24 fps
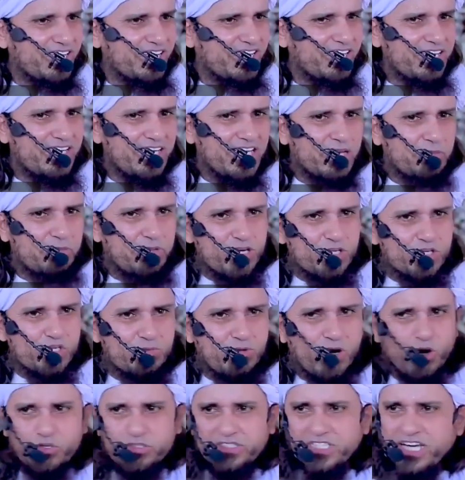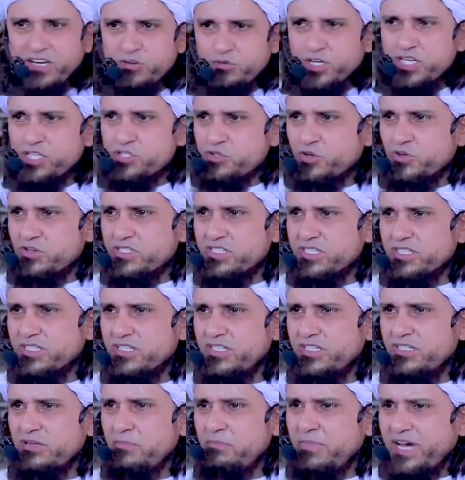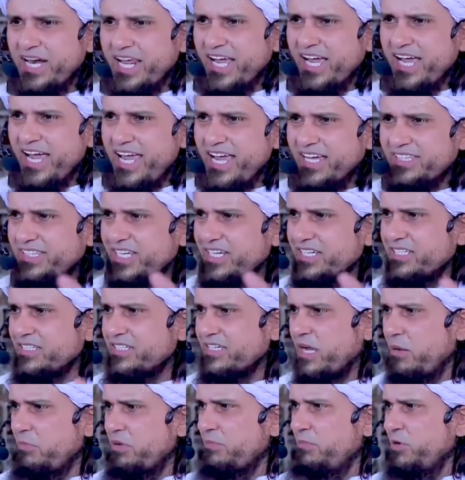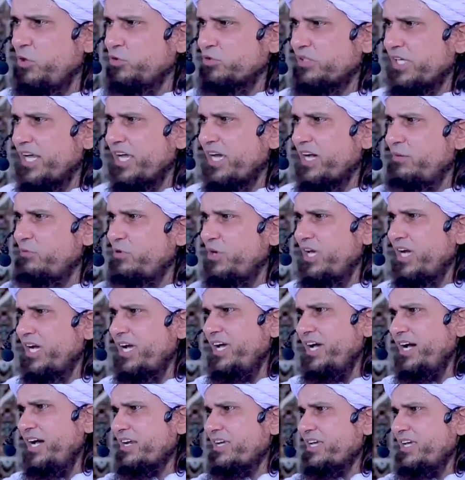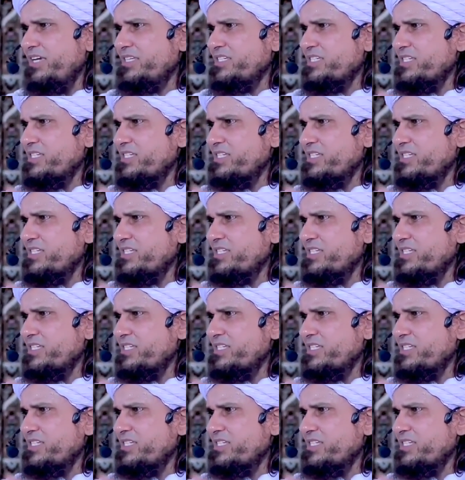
है फिर सुबह उठता है वही सोच मरेगा एक दिन कबर में उतरेगा बोलेगा यार